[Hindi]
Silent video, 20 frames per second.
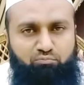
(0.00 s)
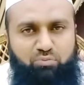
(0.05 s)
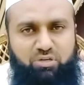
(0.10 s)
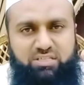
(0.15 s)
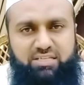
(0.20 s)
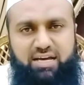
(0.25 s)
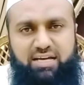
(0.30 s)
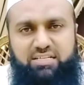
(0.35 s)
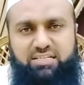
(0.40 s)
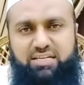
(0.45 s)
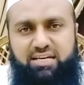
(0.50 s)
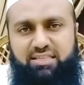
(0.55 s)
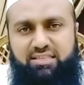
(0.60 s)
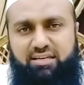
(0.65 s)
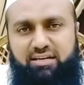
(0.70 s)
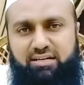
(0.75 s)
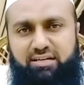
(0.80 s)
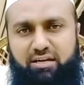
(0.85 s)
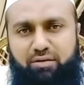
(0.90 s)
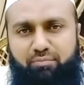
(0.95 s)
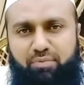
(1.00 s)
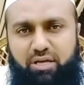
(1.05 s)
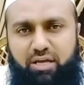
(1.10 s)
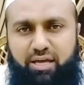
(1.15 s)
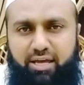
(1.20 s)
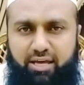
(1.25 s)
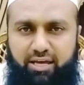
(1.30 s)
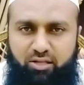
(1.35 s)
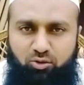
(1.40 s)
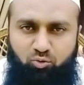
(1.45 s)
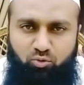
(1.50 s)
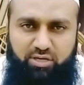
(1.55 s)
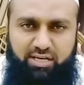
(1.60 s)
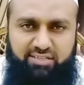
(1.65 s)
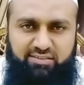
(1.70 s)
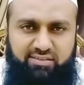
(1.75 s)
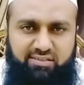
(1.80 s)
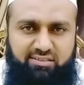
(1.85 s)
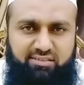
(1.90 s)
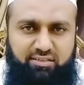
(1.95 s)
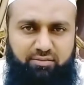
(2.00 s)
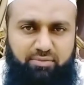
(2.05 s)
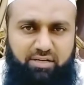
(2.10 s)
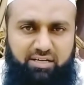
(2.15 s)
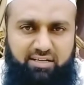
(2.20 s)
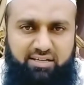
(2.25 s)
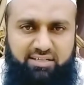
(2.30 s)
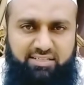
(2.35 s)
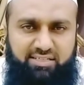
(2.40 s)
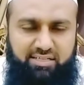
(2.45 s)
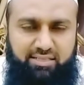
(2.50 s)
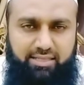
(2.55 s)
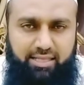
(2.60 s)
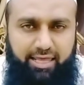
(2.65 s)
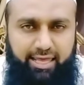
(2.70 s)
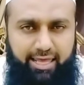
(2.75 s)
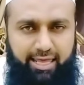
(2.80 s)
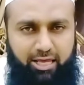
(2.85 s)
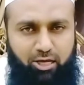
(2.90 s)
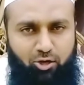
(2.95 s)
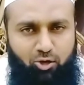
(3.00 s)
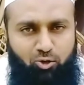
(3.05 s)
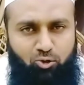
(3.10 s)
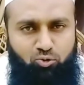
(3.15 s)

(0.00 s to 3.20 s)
मिजाज के अंदर गर्मी है तो कैसे इस्तेमाल कर सकते हैं